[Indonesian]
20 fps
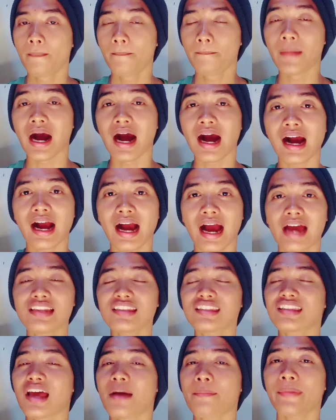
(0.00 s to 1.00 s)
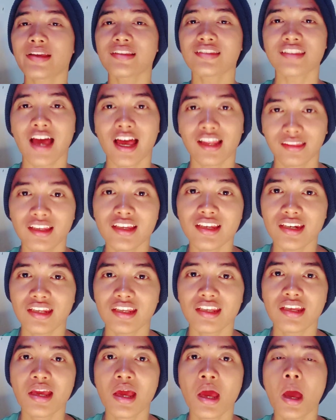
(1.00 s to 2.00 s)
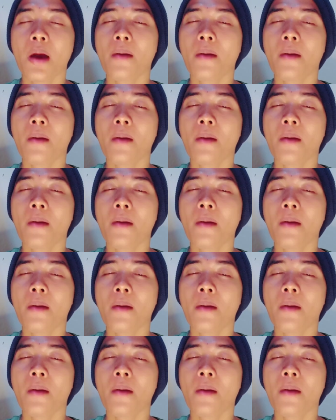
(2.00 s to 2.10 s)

Bahkan sampai saat ini,